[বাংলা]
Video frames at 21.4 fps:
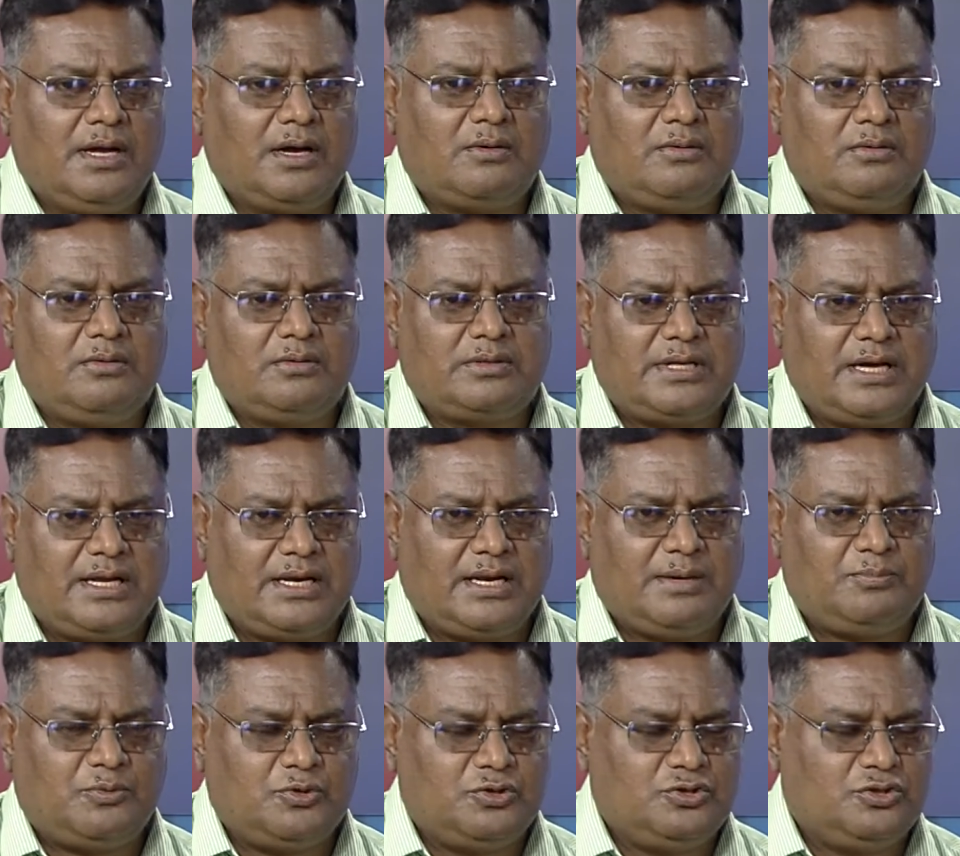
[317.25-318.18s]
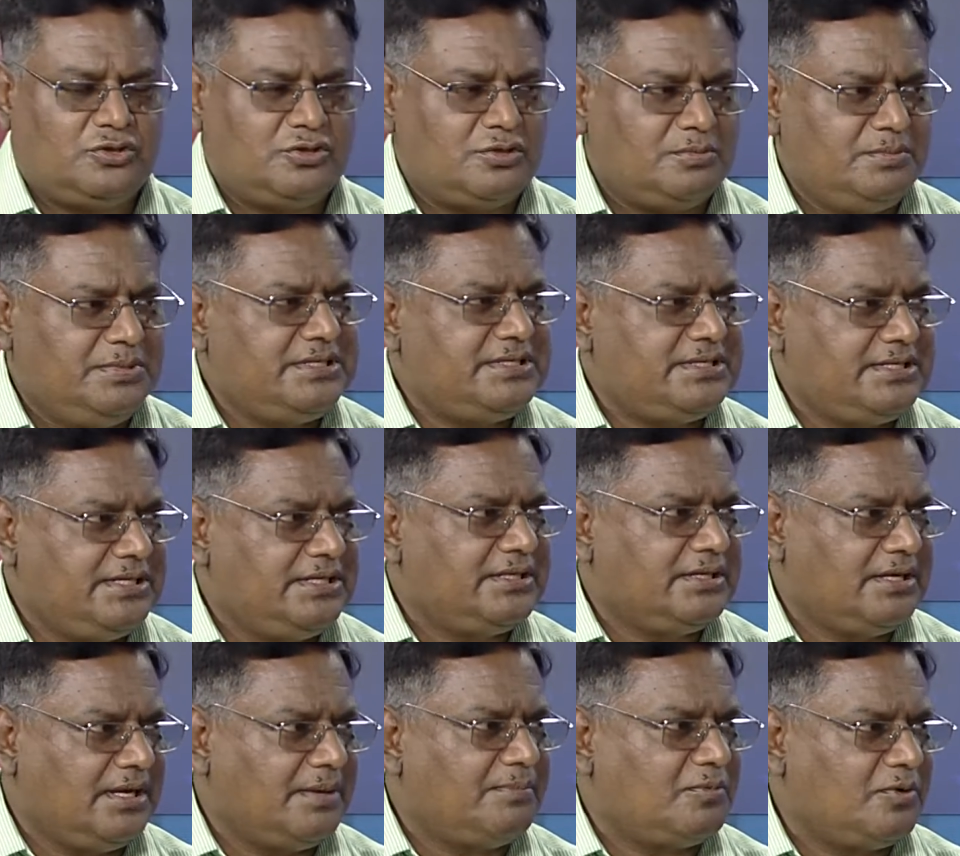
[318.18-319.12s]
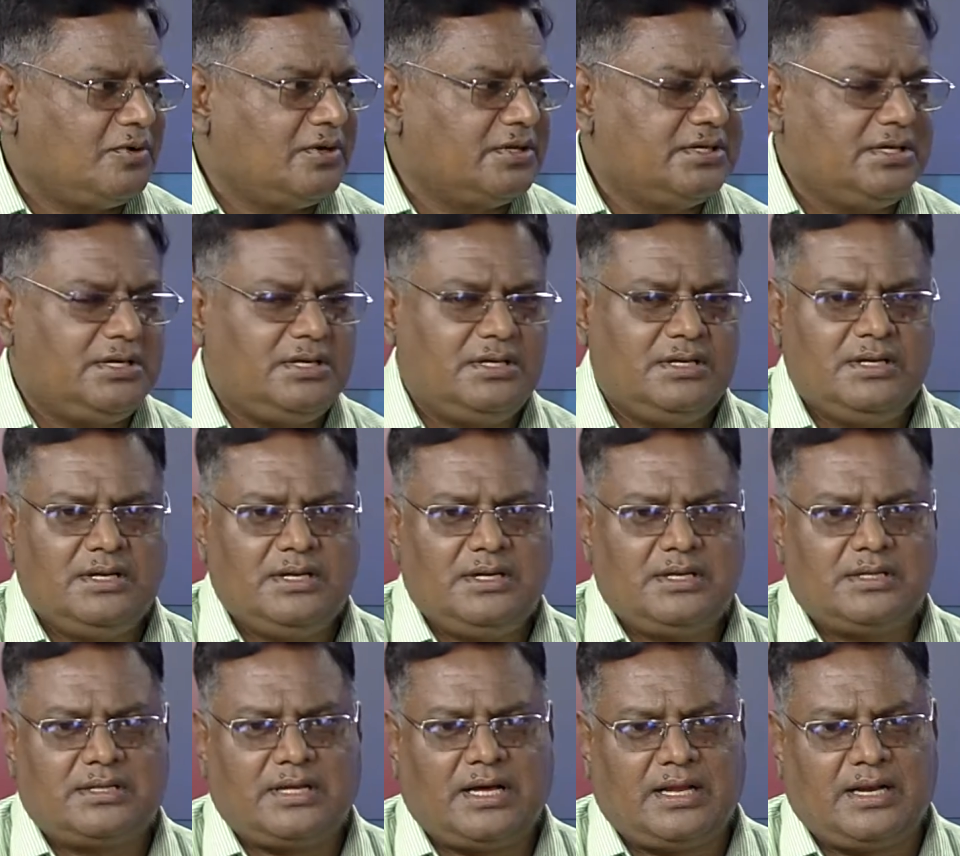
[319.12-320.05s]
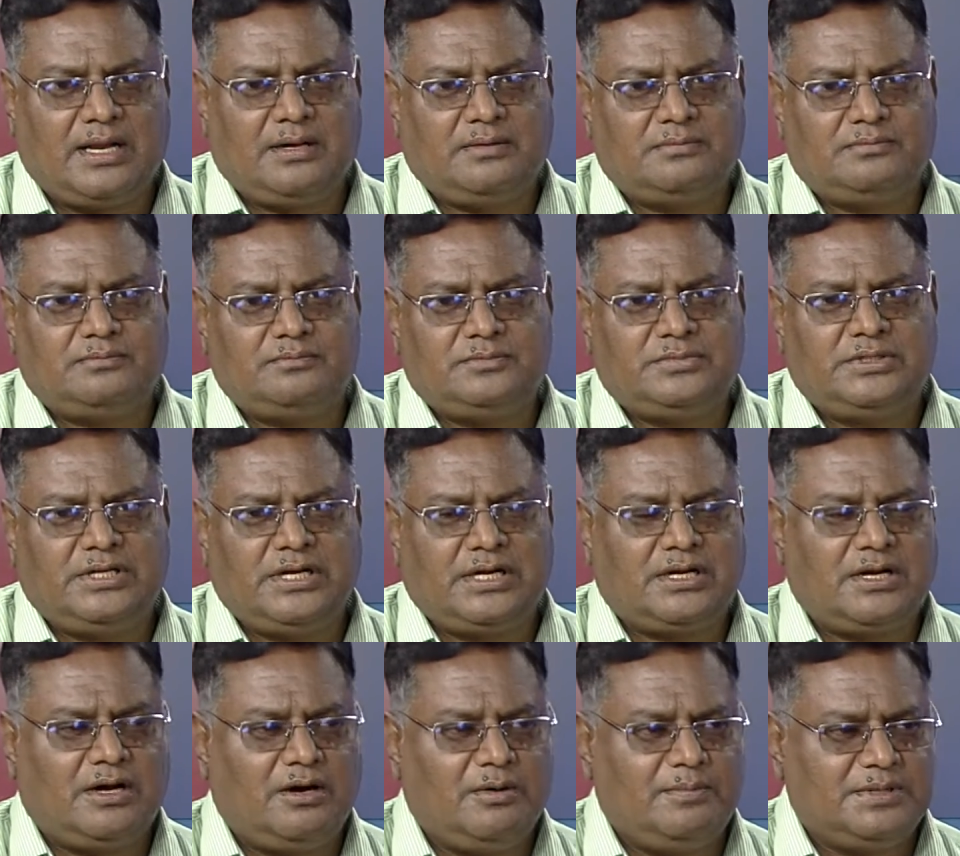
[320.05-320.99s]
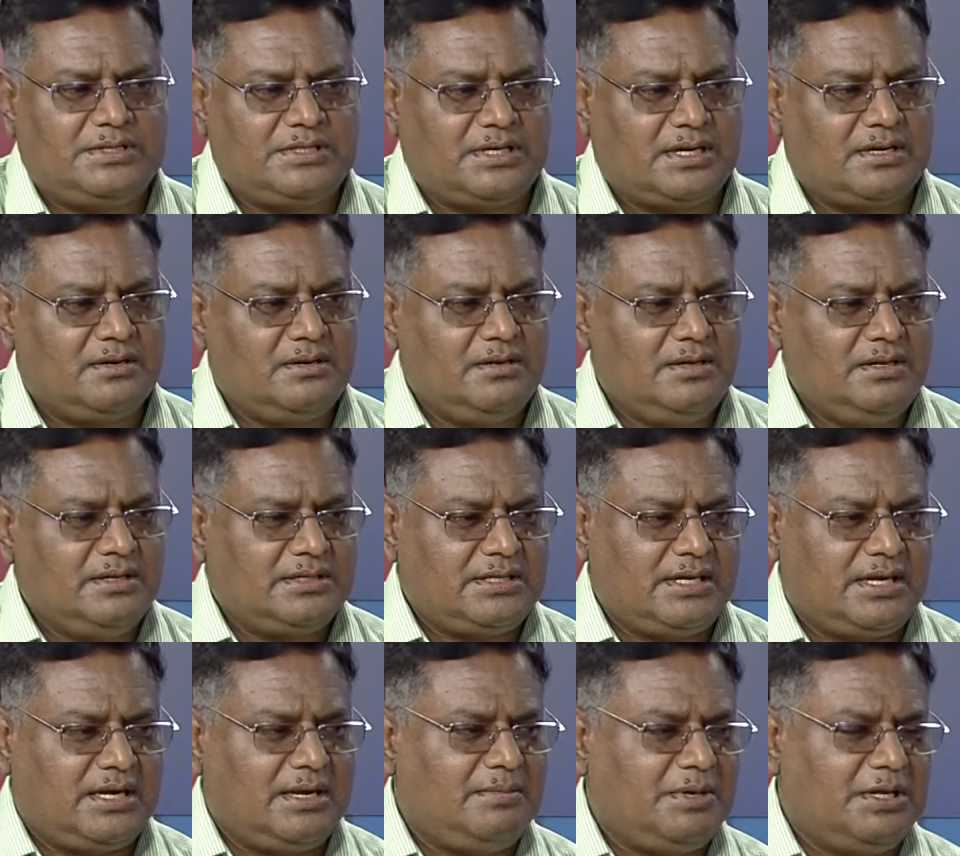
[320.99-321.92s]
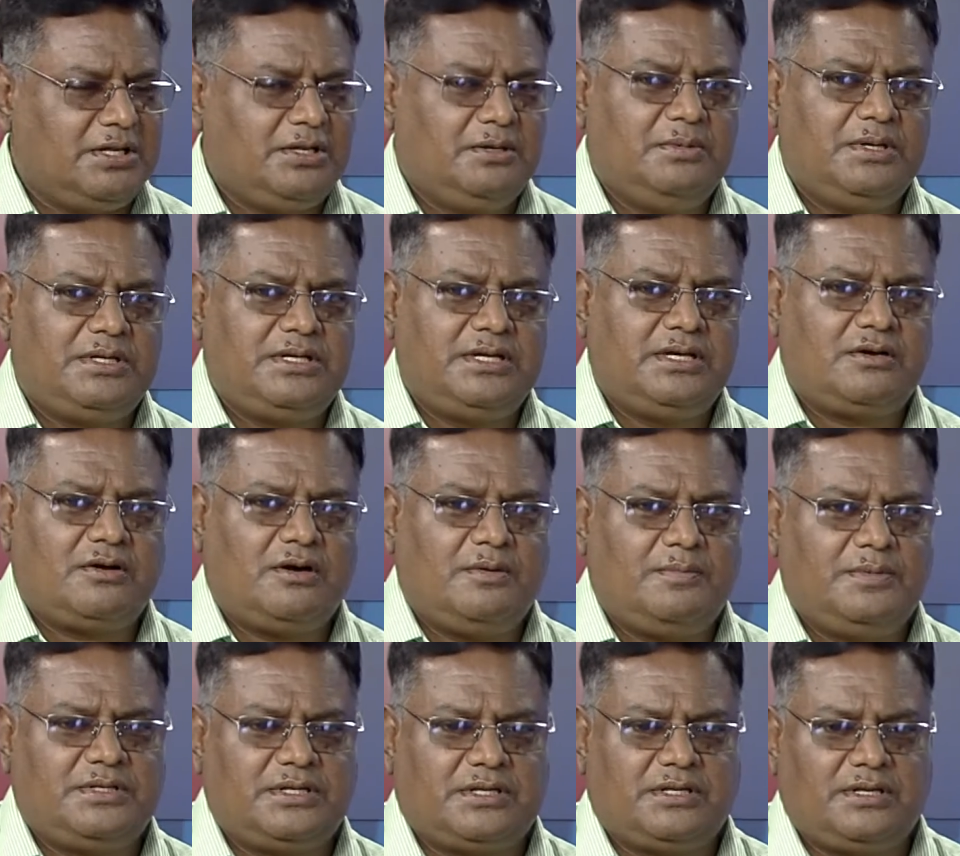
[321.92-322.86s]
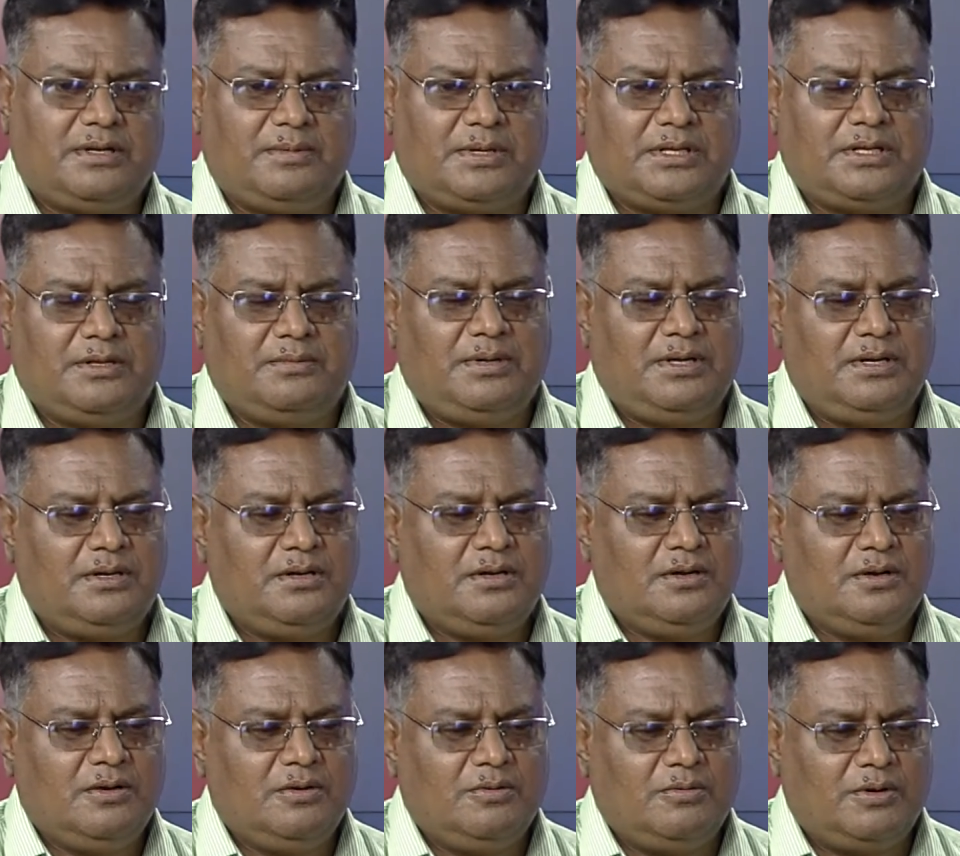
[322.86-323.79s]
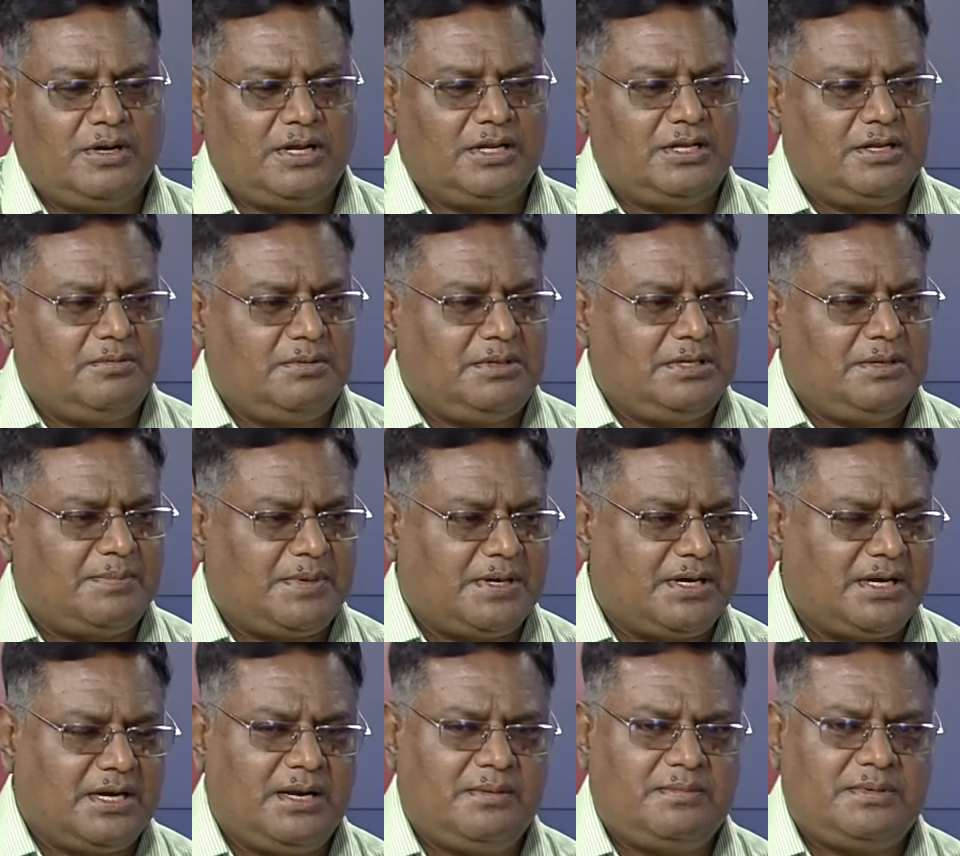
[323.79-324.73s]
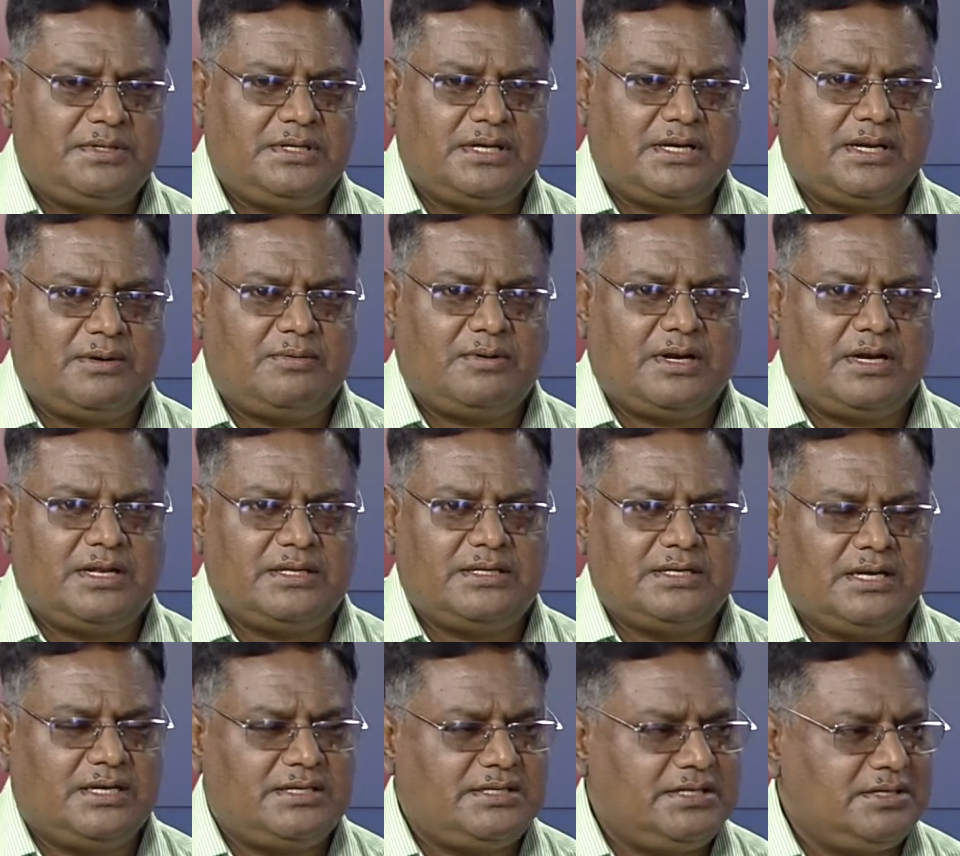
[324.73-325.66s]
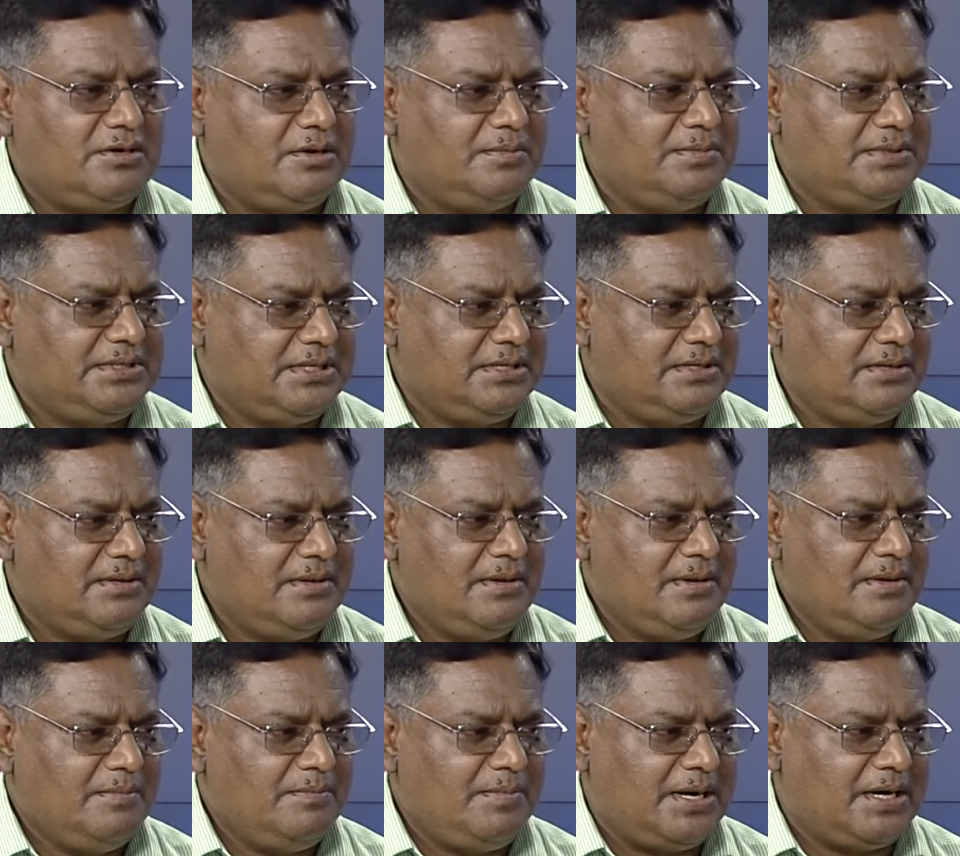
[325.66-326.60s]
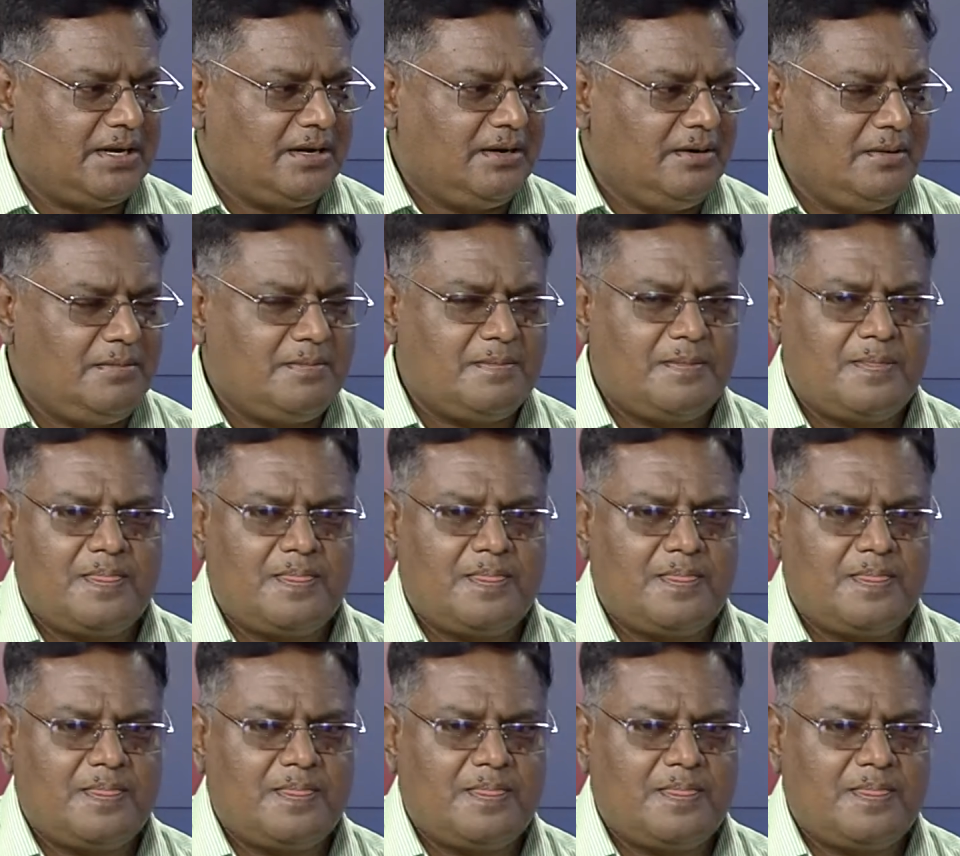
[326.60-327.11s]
এখন থানা পর্যন্ত বিস্তৃতি লাভ করেছে থানা শিক্ষা অফিসার থানা মাধ্যমে শিক্ষা অফিসারদের মাধ্যমে ওনাদের মধ্যে পাঠালাম সেটা ওনারা জেলা শিক্ষা অফিসে পাঠালো